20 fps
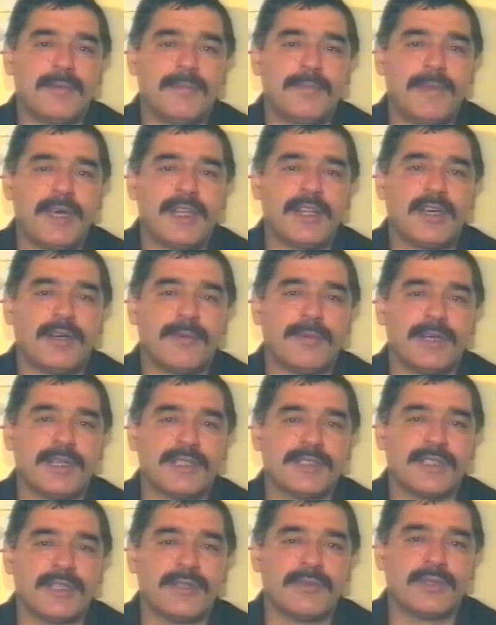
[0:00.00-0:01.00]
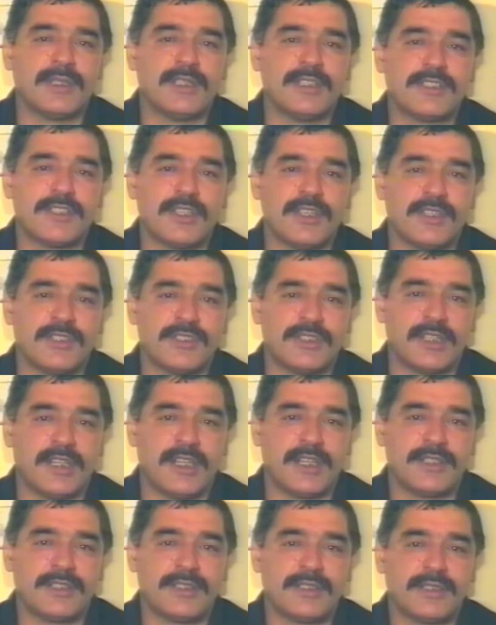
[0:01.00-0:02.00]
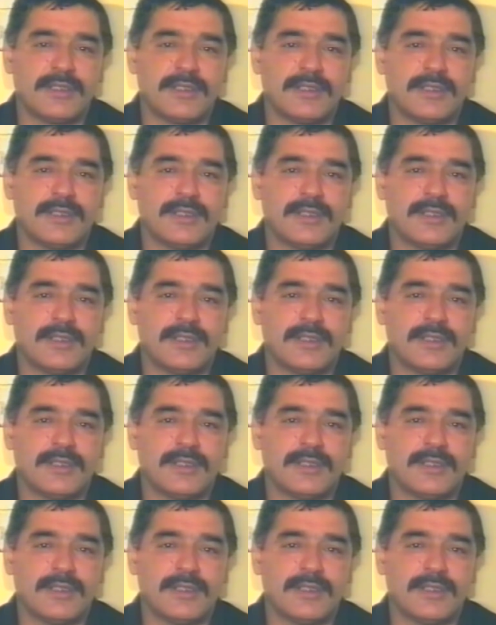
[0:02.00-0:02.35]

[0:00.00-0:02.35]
Merhaba sevgili seyirciler.